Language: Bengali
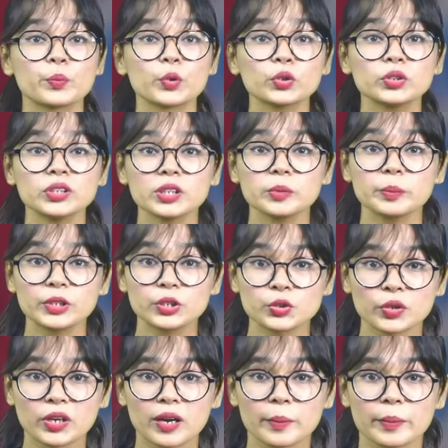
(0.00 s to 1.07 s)
প্রত্যেক
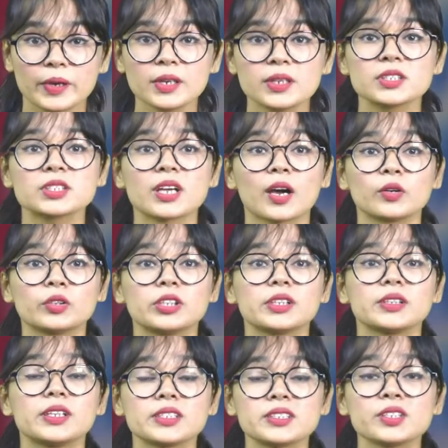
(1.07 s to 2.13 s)
বিশ্বকাপের স্বাগতিক
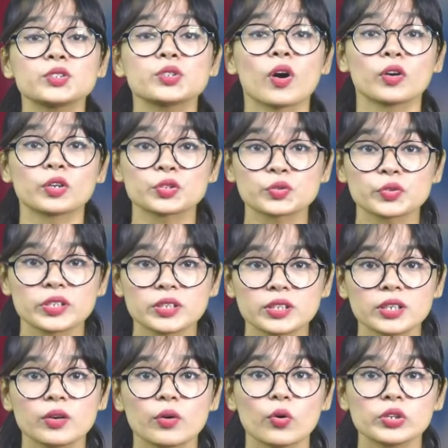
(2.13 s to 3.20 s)
দেশের
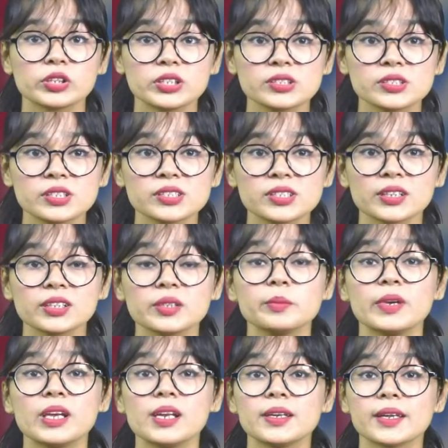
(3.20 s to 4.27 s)
সংস্কৃতি ঐতিহ্যের সাথে
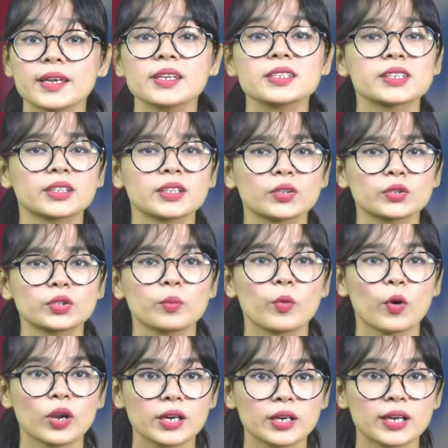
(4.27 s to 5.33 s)
মিল রেখে সাধারণত
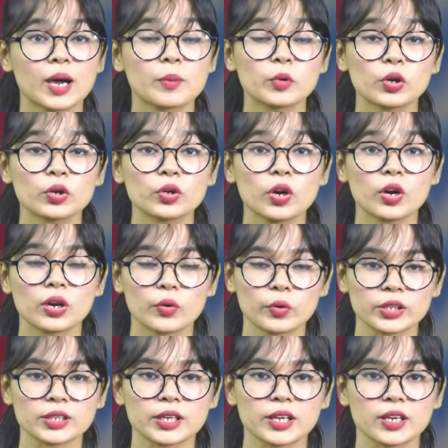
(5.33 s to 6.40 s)
বলের নামকরণ করা
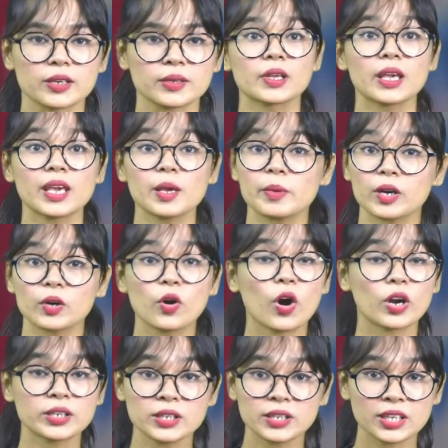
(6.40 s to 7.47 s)
হয়ে থাকে এবারও
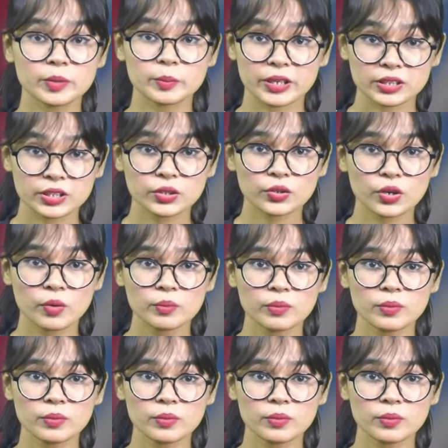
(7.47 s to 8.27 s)
ঘটেনি এর ব্যতিক্রম